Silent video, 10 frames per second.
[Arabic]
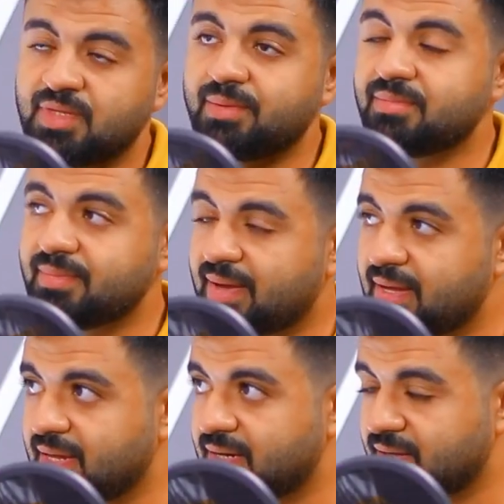ده
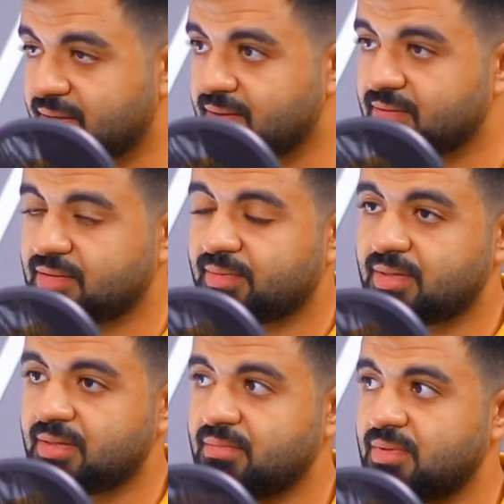بيبقى يعني انا
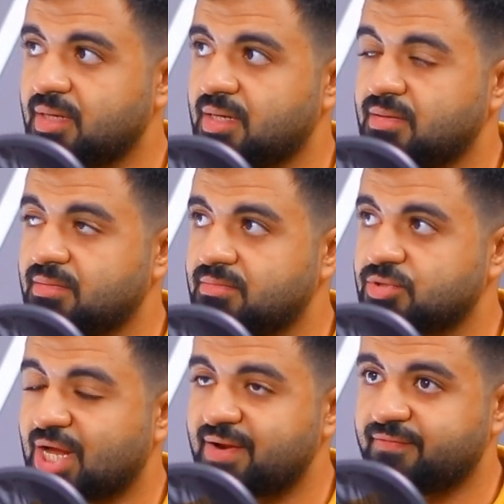طبعا يعني, يعني
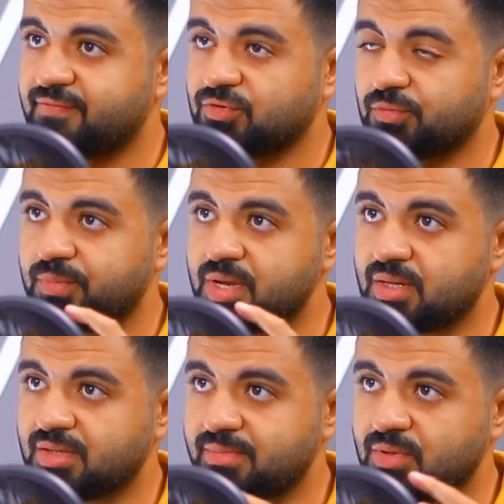مش عارف
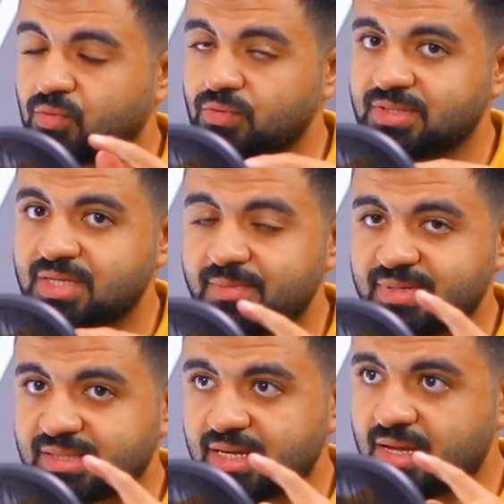طبيا ده بيكون ازاي
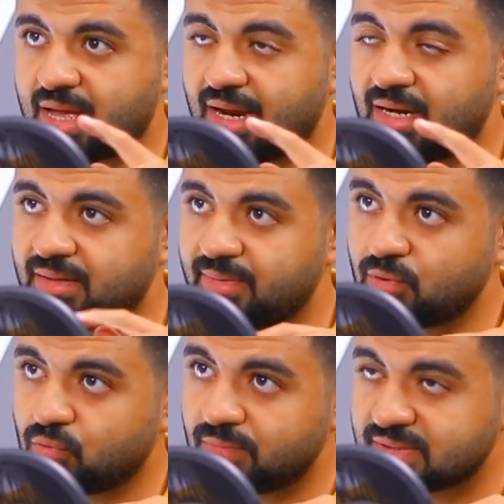بس هل ده
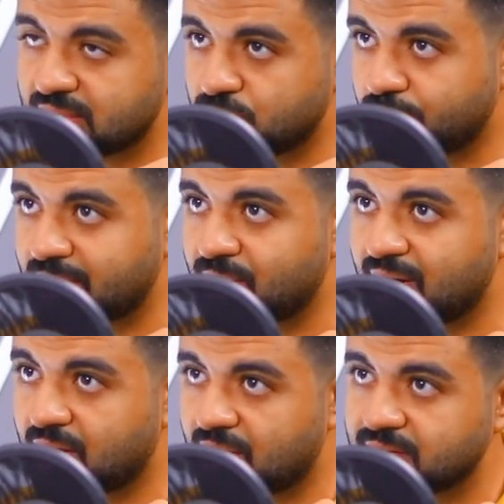بيكون مثلا نوع من
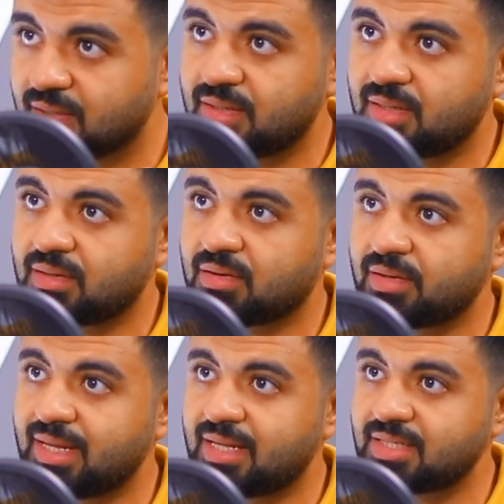انواع القطع
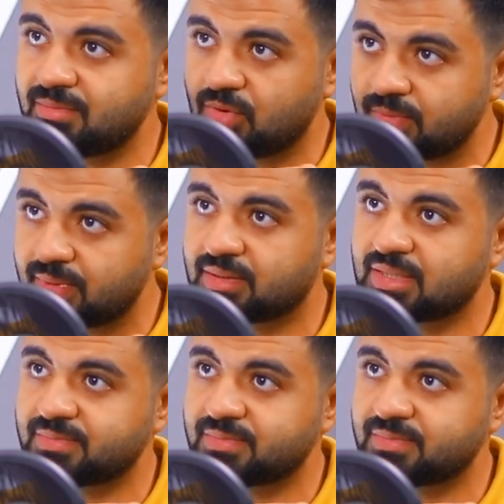القرنيه القديمه وبيبقى